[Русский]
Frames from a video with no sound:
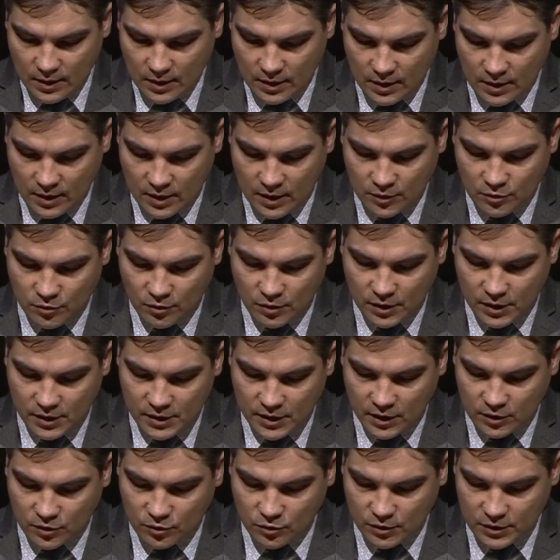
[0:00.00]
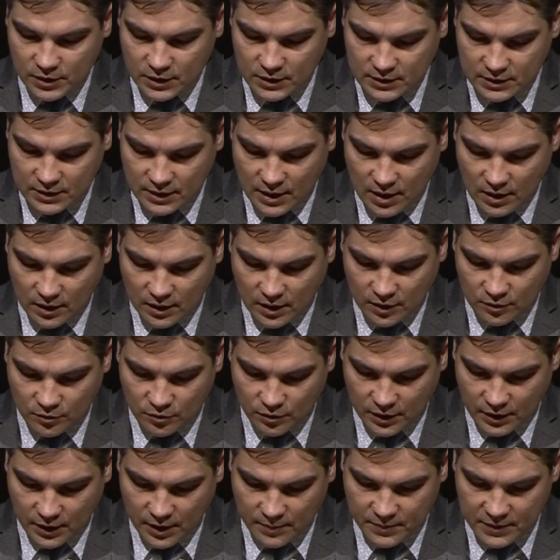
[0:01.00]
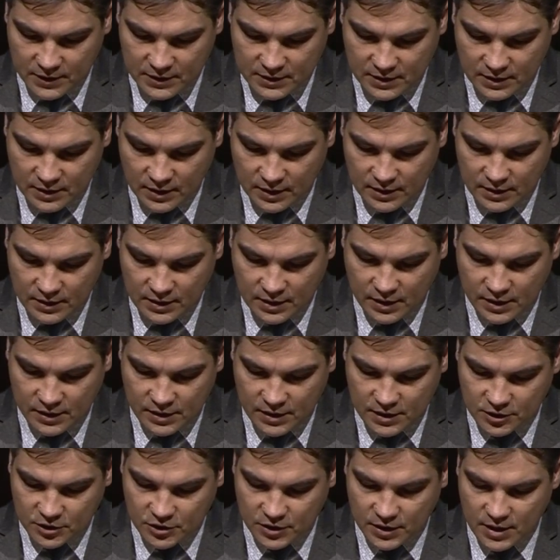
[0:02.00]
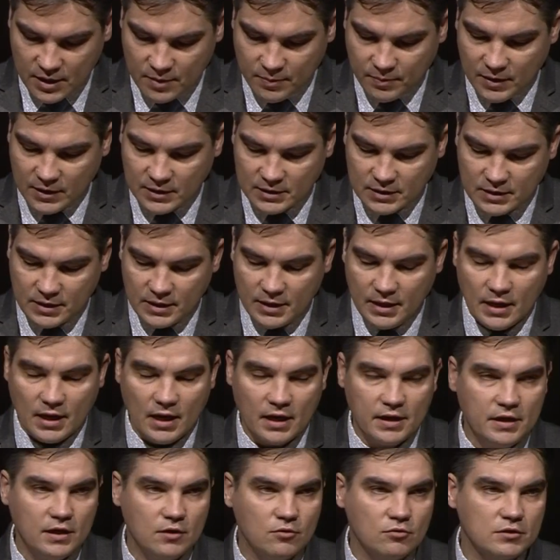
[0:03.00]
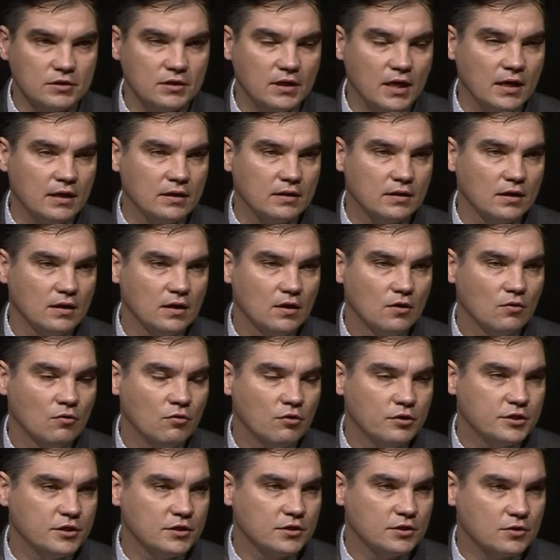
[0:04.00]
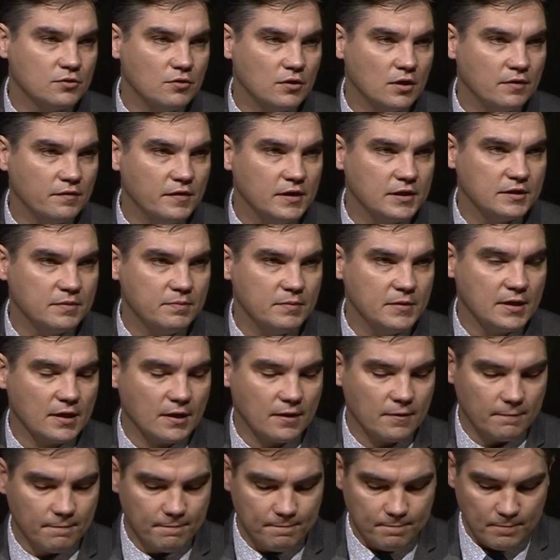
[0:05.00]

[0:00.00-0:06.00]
э, которых никто не знал, которые написаны не книжные, а простые, о них узнает очень скоро весь мир.